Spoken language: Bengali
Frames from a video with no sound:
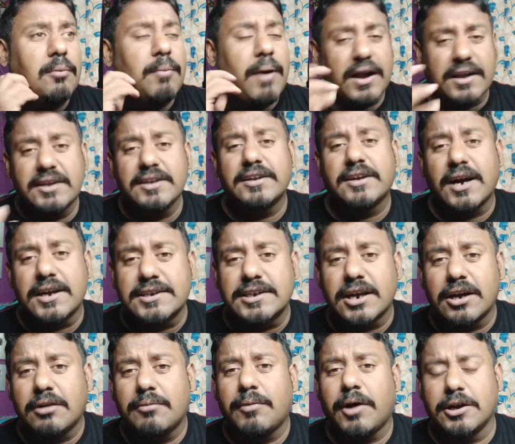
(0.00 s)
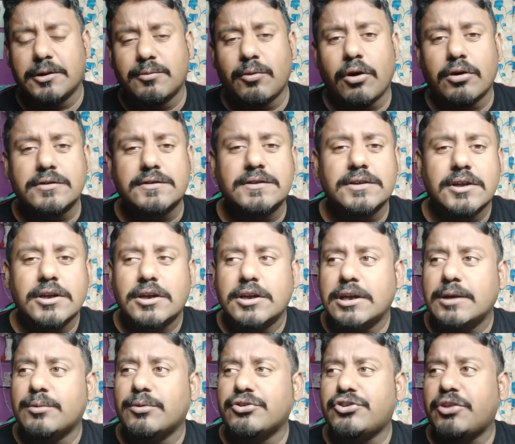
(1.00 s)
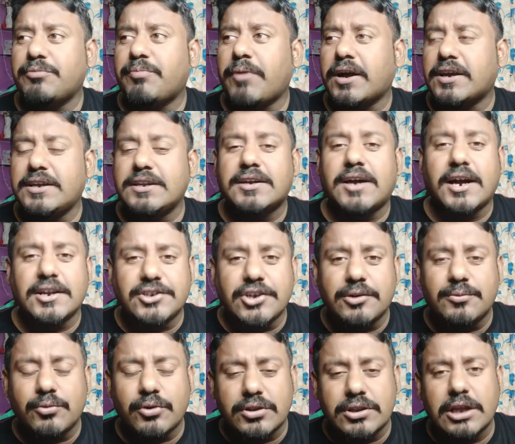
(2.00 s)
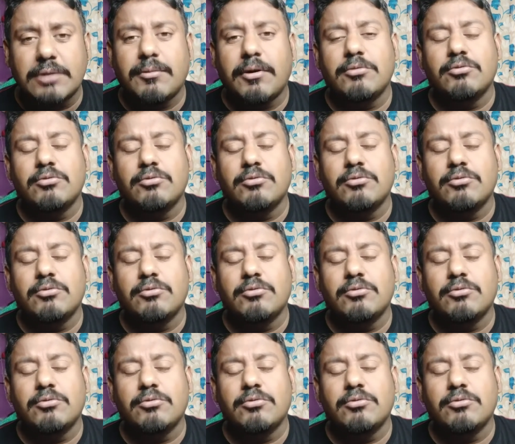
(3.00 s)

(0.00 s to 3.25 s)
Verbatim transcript: পাখির খাঁচা বার্ড বক্স এবং সে পাখির খাঁচার মধ্যে